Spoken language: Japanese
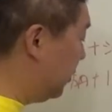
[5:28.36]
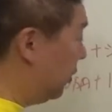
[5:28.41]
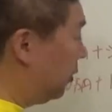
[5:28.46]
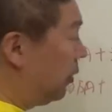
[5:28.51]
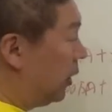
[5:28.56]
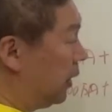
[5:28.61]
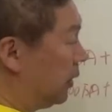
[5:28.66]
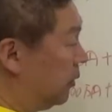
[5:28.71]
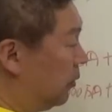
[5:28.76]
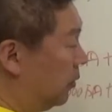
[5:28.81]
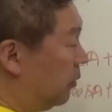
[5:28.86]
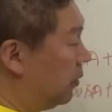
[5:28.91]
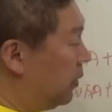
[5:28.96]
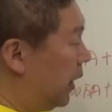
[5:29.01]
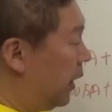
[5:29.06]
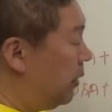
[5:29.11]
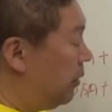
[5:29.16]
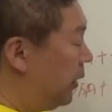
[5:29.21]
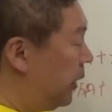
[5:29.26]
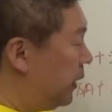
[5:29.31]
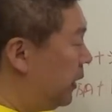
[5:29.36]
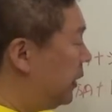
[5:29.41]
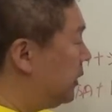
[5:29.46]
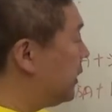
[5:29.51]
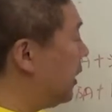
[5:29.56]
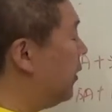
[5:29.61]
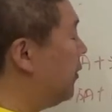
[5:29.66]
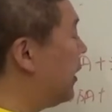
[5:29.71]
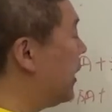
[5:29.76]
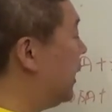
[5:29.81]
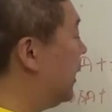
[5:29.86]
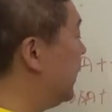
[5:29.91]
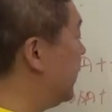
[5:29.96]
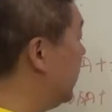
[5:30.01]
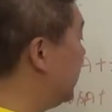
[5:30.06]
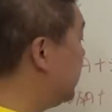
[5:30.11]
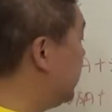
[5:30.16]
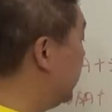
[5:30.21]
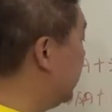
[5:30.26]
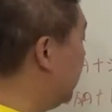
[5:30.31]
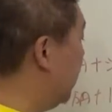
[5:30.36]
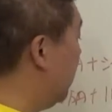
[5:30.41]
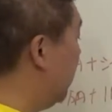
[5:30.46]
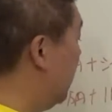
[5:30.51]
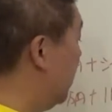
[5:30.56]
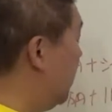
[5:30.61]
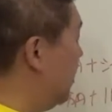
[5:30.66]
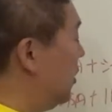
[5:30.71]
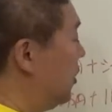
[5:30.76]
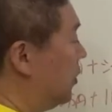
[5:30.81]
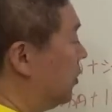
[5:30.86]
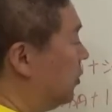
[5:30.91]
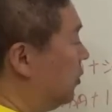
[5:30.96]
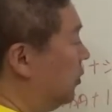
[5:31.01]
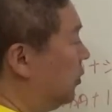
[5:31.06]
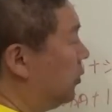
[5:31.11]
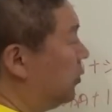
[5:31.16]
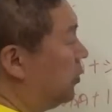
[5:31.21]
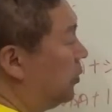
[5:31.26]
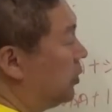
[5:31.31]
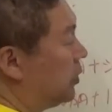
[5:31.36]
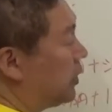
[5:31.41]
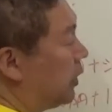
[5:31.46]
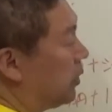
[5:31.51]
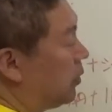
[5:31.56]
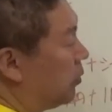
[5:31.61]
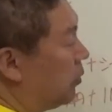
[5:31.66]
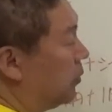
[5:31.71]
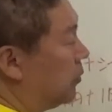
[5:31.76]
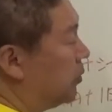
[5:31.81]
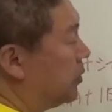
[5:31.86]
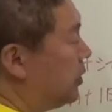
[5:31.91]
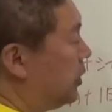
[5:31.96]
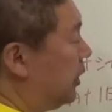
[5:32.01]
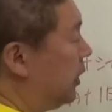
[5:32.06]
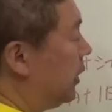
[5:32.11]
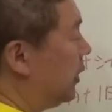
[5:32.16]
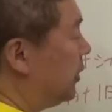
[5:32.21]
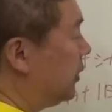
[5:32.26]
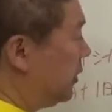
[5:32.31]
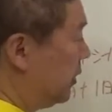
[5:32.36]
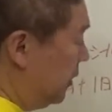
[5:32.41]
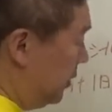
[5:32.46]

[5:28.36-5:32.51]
とLED 社はわからないですけど、Google 社とこの G